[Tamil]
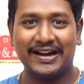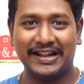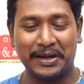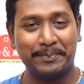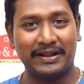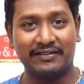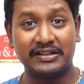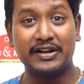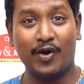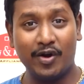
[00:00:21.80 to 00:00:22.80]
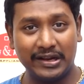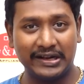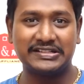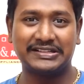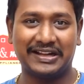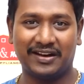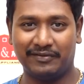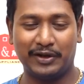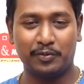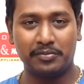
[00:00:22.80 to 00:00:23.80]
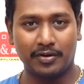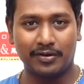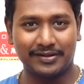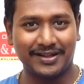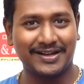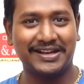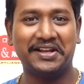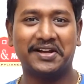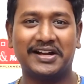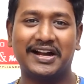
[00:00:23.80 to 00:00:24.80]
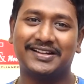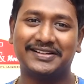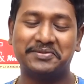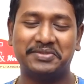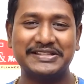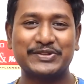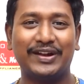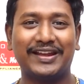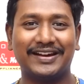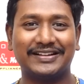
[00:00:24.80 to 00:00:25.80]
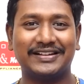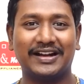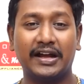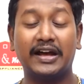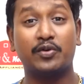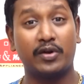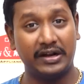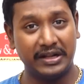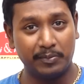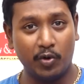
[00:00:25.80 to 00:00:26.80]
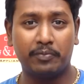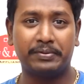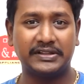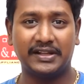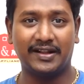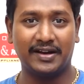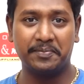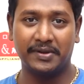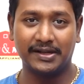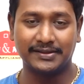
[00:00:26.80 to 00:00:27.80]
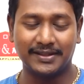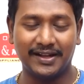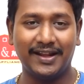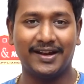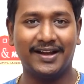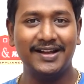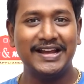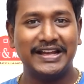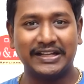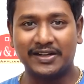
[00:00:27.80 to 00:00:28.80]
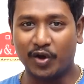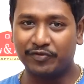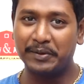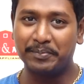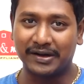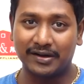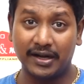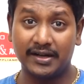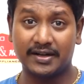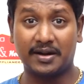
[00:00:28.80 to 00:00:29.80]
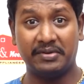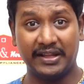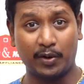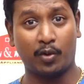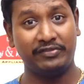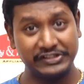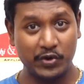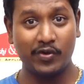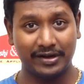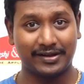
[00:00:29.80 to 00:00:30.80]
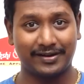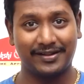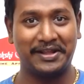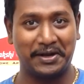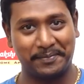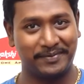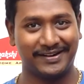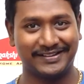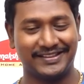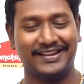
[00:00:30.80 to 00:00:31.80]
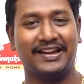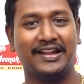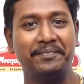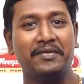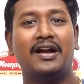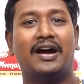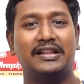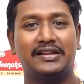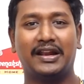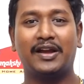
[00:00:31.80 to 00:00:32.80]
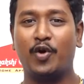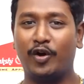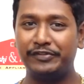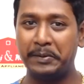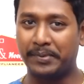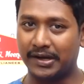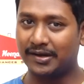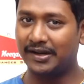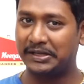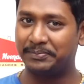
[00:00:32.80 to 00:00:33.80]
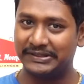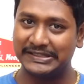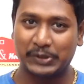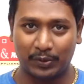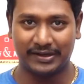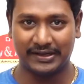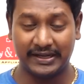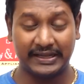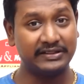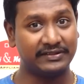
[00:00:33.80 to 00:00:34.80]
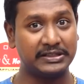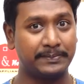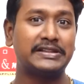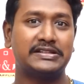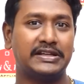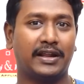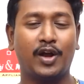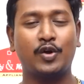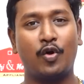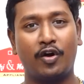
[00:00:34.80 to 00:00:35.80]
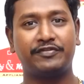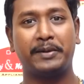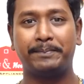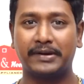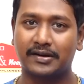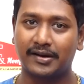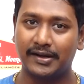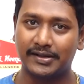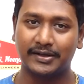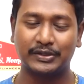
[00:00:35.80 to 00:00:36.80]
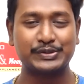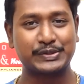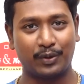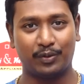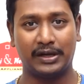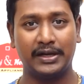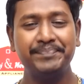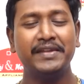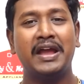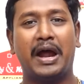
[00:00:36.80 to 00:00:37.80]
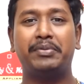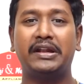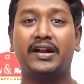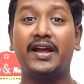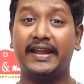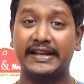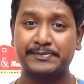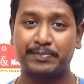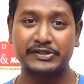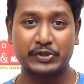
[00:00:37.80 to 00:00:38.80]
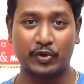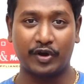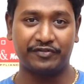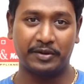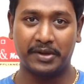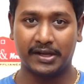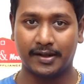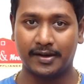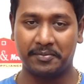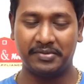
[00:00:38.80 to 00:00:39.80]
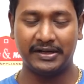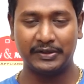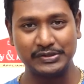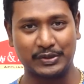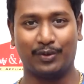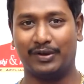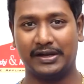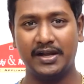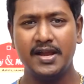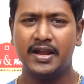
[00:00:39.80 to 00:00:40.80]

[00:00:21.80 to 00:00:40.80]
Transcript: நிறைய பேர் வந்து நான் எலக்ட்ரிக்கலில் வேணும் ப்ரோ இருந்தால் நீங்கள் காட்டுங்க அப்படின்னு சொல்லி கேட்டிருந்தாங்க அதோட டெமோ பற்றி நிறைய பேருக்கு தெரியல இந்த காஃபி பர்க்குலேட்டர் அப்படிங்கிற ஒரு விஷயம் இருக்கிறதே நிறைய பேருக்கு தெரியல அதனால் காஃபி பர்க்குலேட்டர் பற்றி சொல்லுங்கள் இதை வந்து பார்த்துட்டிங்கன்னா காஃபி பர் பர்க்குலேட்டர்ட்டும் சொல்லுவாங்க அப்படி இல்லைனா எக்ஸ்ப்ரெஸோ காஃபி மேக்கர் அப்படின்ட்டும் சொல்லுவாங்க